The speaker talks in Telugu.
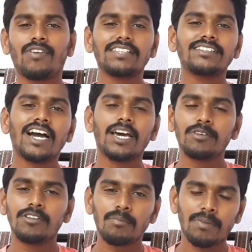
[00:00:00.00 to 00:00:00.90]
వలస
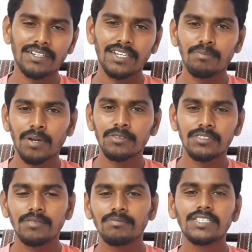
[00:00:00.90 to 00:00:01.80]
కార్మికుల పట్ల
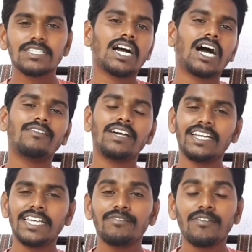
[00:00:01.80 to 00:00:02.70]
ప్రభుత్వం
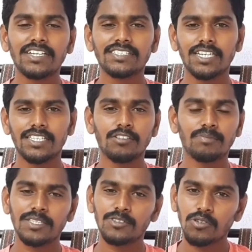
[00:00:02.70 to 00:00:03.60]
కావాలనే వివక్ష
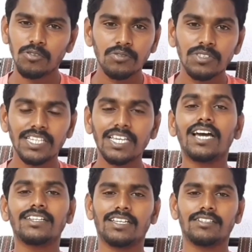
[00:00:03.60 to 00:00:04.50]
దృక్పథంతో ఉంది
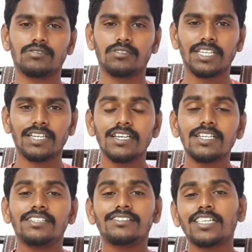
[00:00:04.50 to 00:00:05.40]
అని తెలుస్తుంది
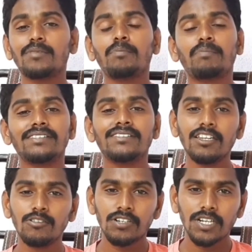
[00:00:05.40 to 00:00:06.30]
దాదాపు
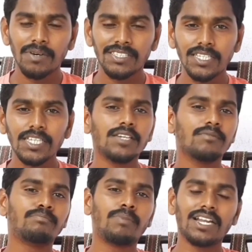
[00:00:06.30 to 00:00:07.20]
పద్నాలుగు కోట్ల మంది
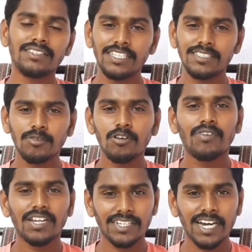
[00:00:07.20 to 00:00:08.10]
భారతదేశంలో
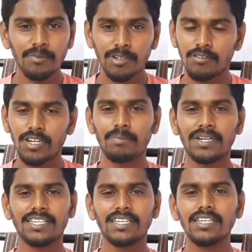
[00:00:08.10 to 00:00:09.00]
వలస కార్మికులు
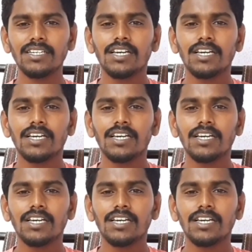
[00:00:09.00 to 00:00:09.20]
ఉన్నప్పటికీ